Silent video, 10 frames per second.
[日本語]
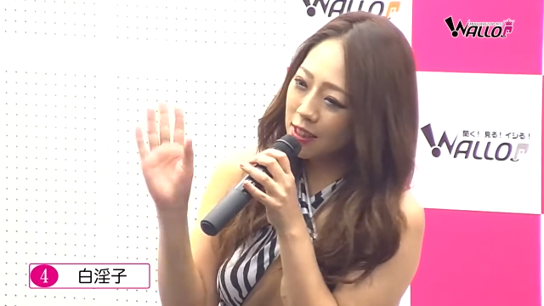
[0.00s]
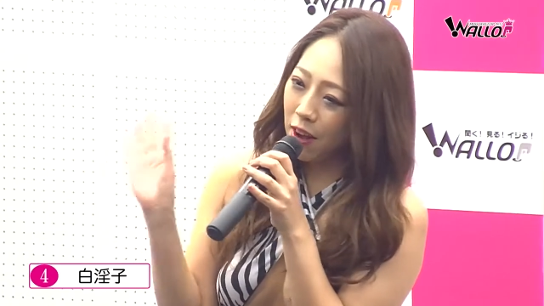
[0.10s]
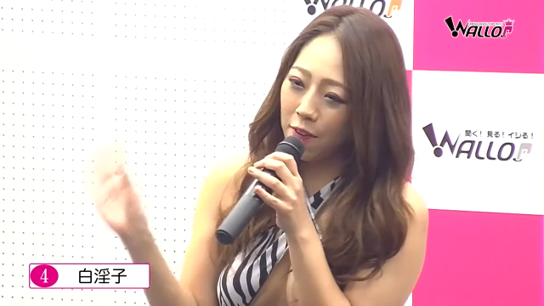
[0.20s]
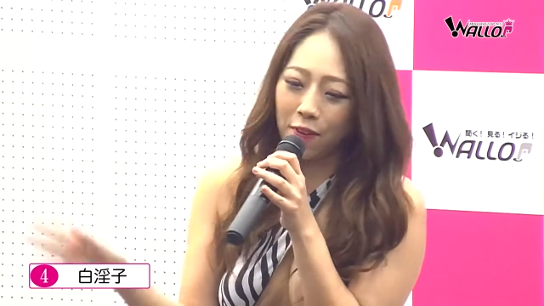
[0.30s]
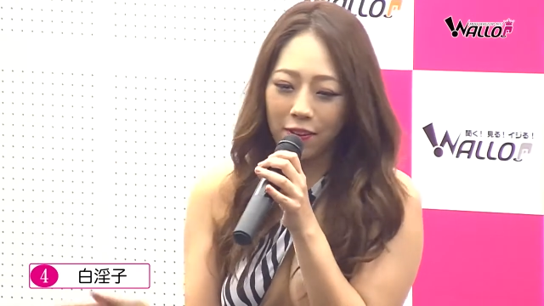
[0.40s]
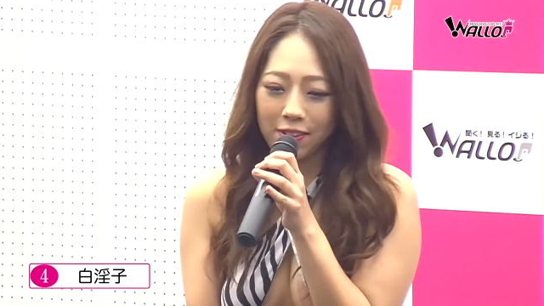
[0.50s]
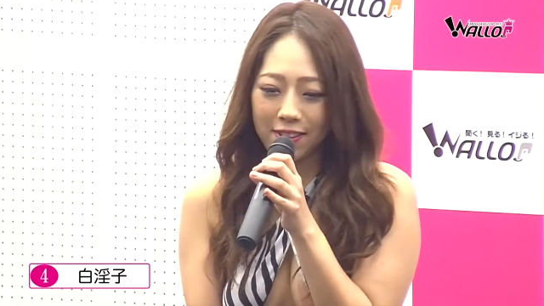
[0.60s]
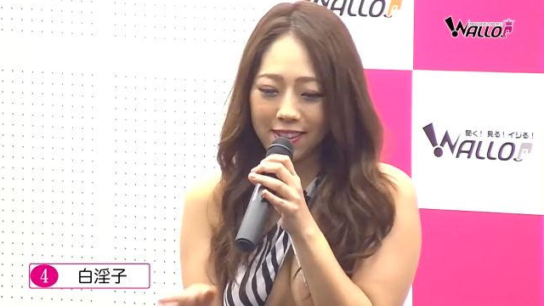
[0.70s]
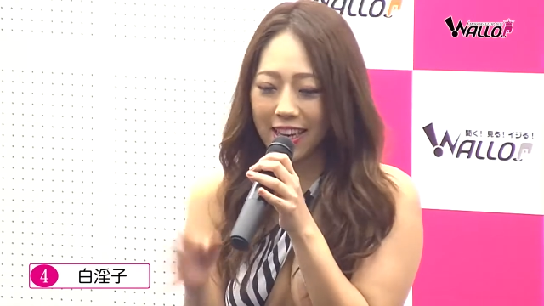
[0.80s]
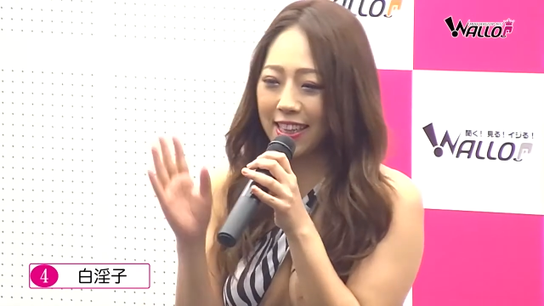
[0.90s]
とかを
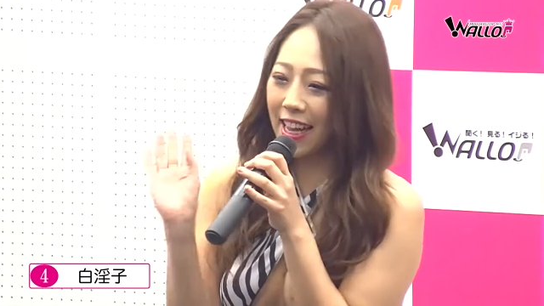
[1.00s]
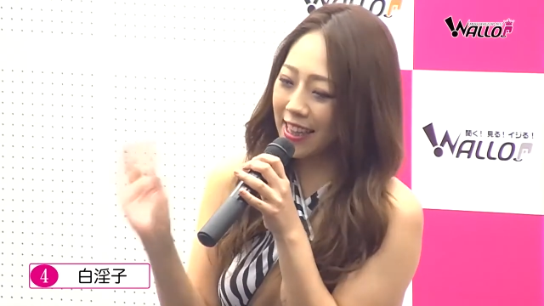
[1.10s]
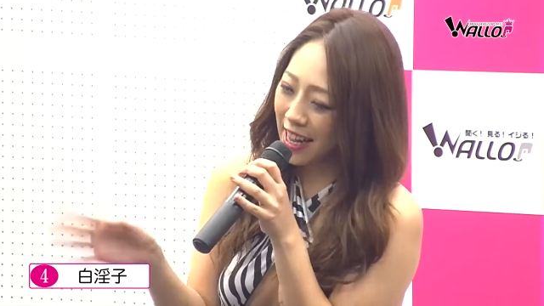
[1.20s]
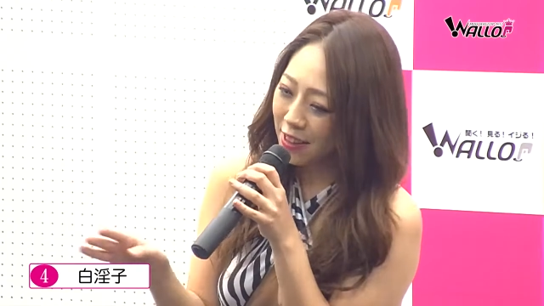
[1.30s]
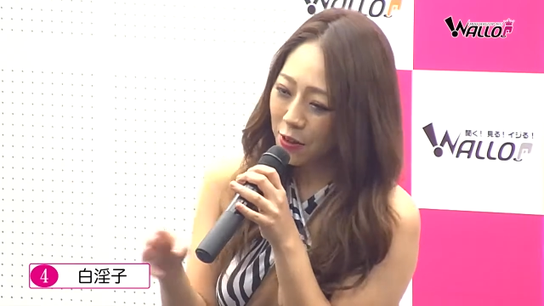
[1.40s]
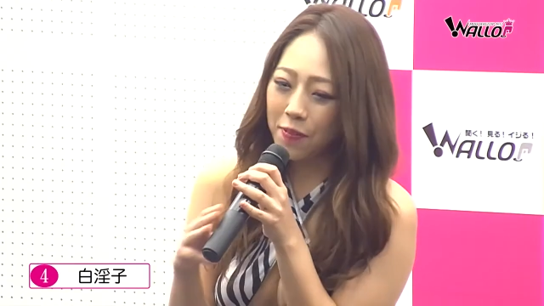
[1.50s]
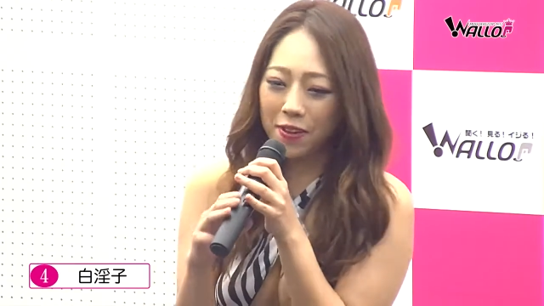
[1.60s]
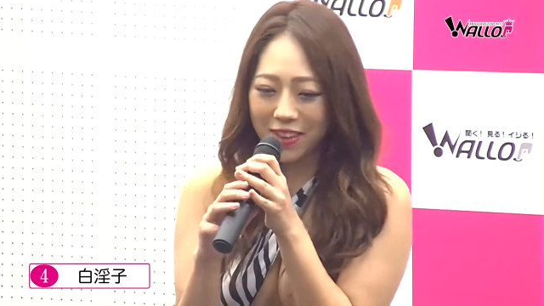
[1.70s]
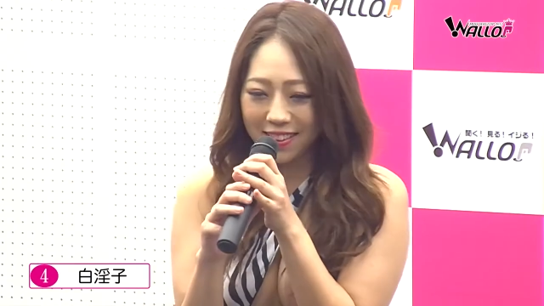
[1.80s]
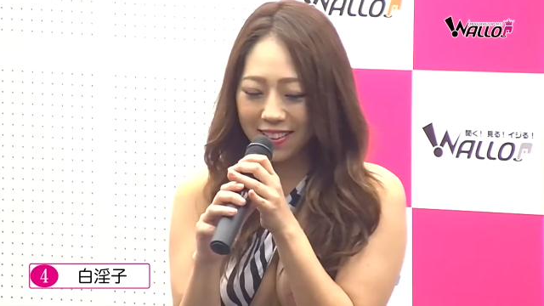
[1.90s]
していきたいなと思
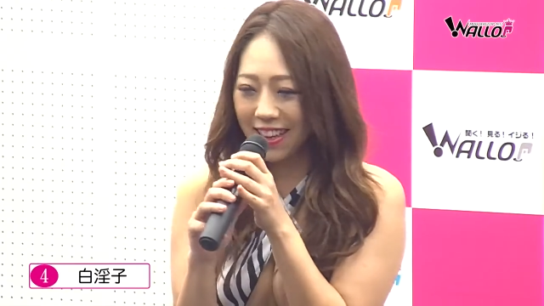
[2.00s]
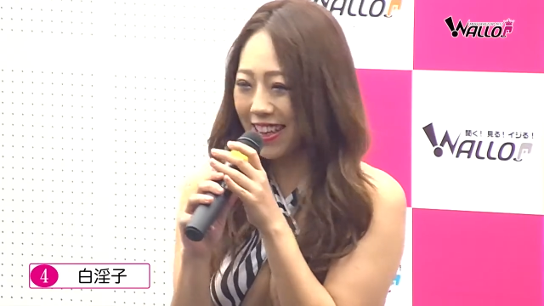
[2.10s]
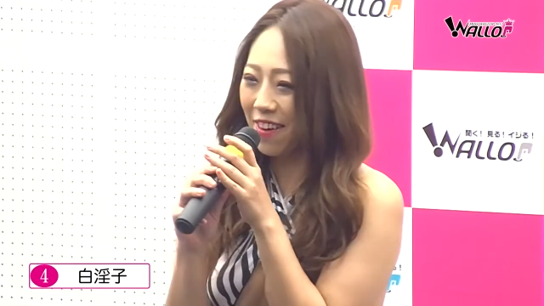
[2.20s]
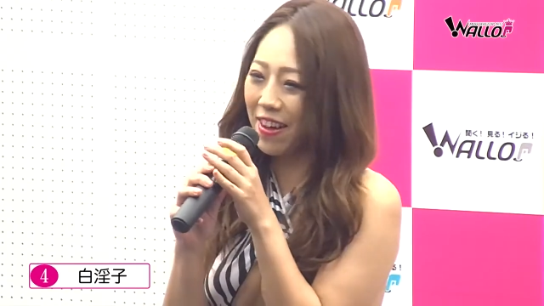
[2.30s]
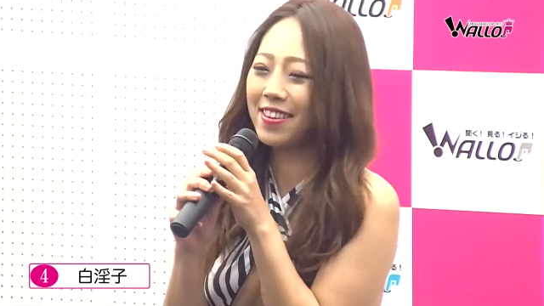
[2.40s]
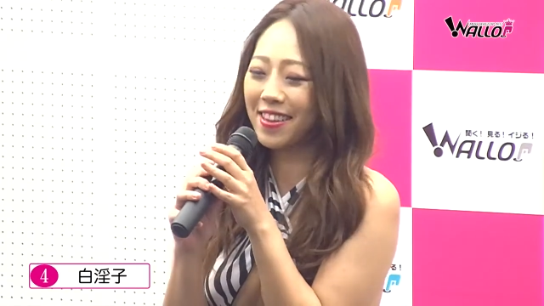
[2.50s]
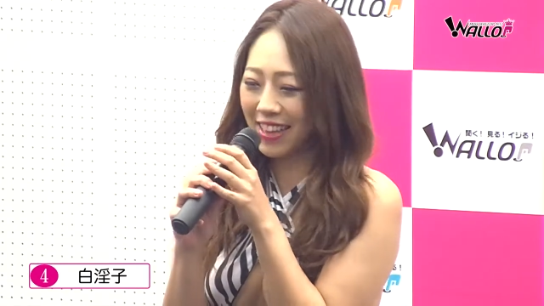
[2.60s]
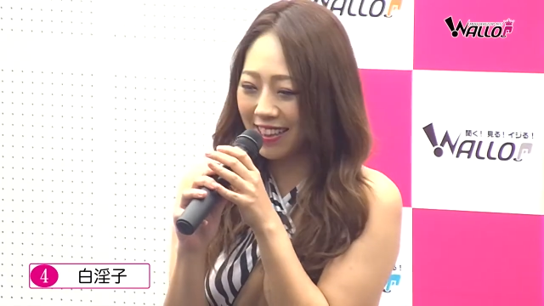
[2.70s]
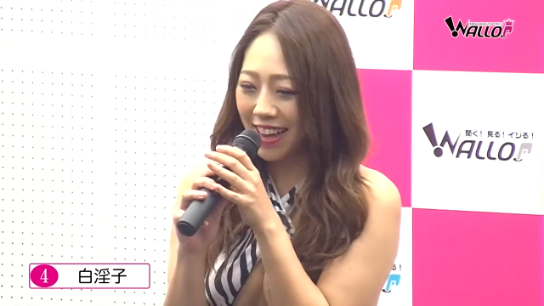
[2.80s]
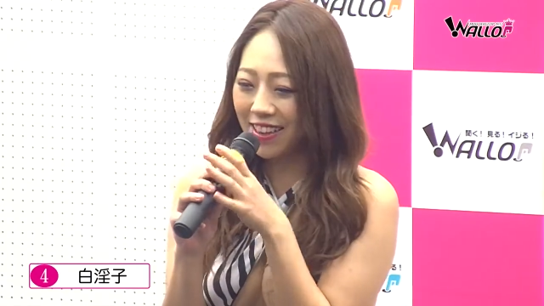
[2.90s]
いますぜひ応援してください